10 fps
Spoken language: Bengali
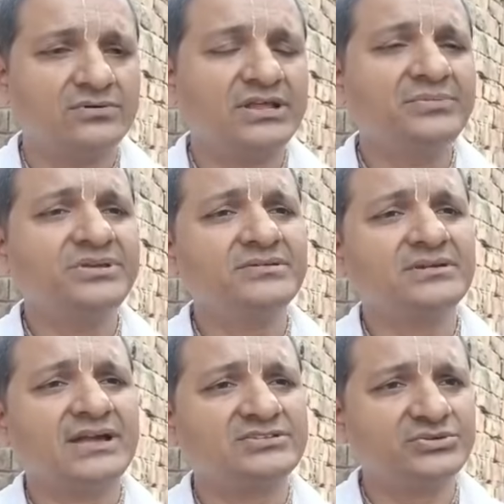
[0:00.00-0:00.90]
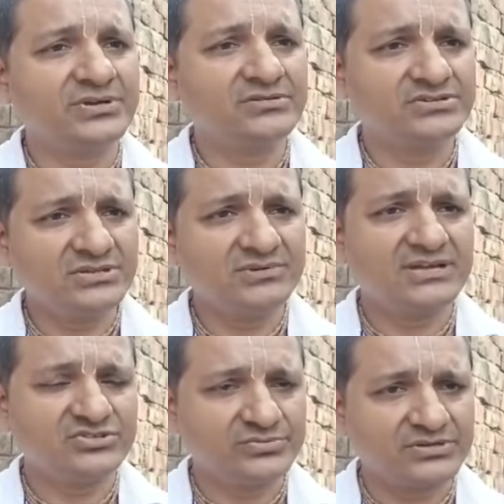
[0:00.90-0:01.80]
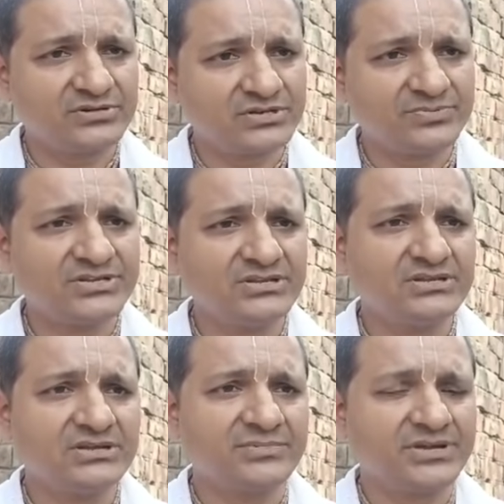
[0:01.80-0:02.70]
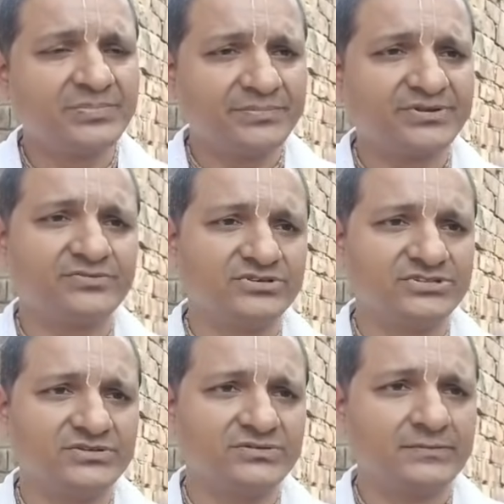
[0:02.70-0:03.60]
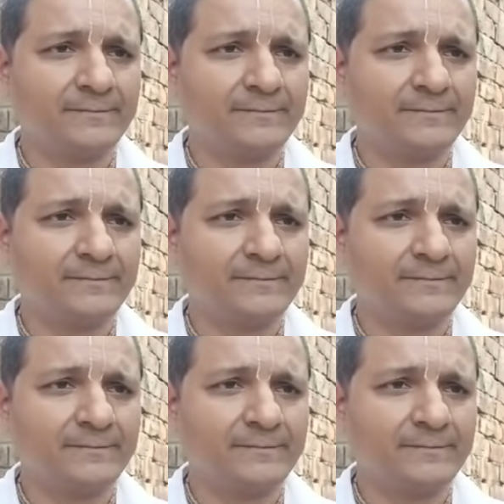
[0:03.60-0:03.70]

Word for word: ওইটা আমি কাজ জমা করেছিলাম কাজ জমা করার পরে আমাকে পেমেন্ট করেছিল